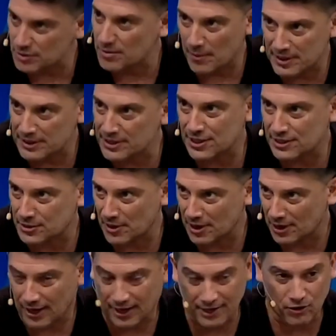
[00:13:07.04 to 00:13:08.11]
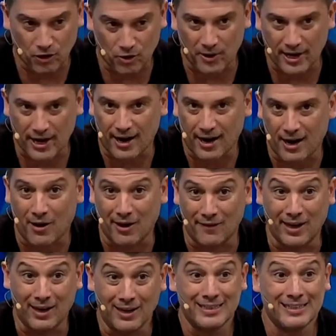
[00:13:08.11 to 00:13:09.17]
próximamente ya se va a incorporar a la
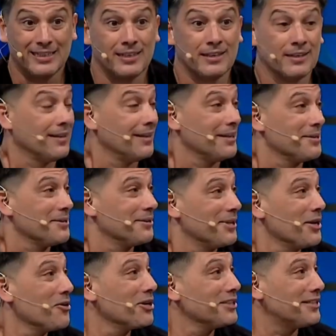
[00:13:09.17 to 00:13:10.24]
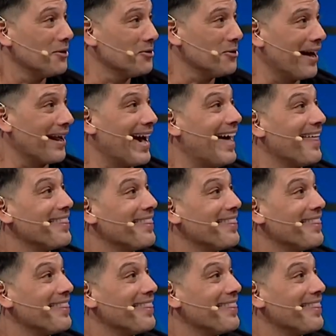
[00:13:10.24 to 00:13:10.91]
banda. Tengo que saludar